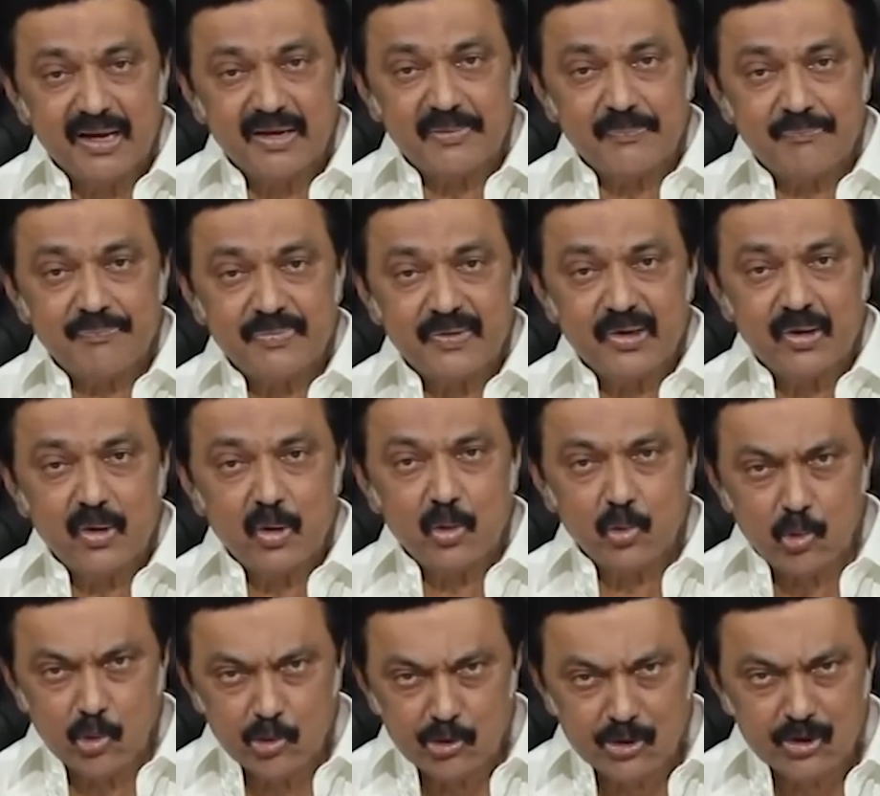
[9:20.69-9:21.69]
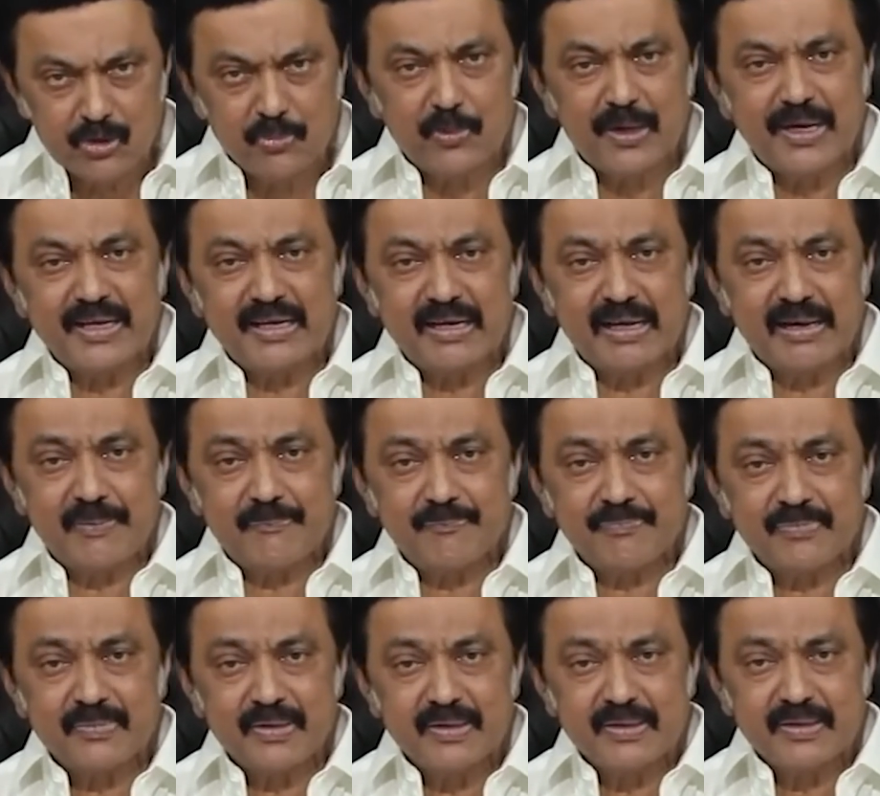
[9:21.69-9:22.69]
நான் கொட்டும் மழையில்
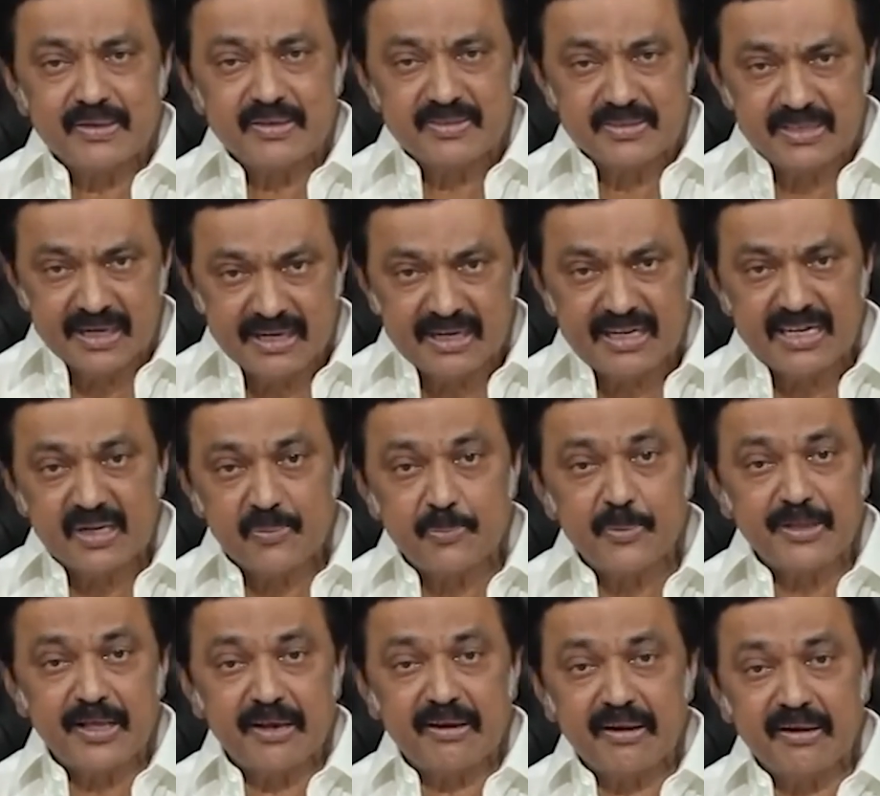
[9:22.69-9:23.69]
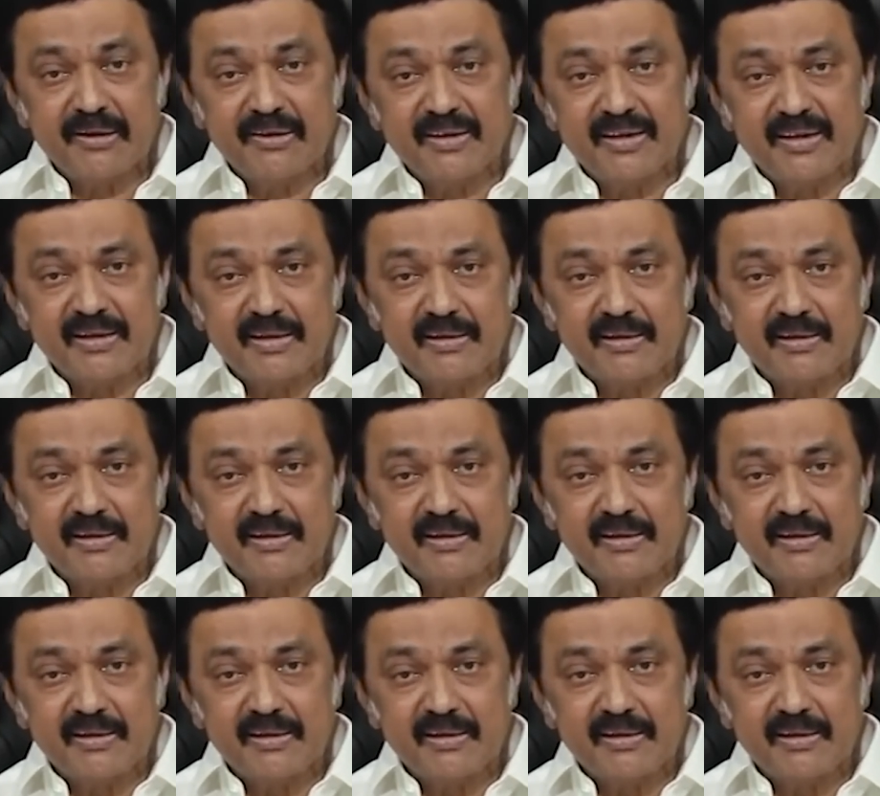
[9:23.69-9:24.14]
சென்னை இருப்பதைக் கண்டு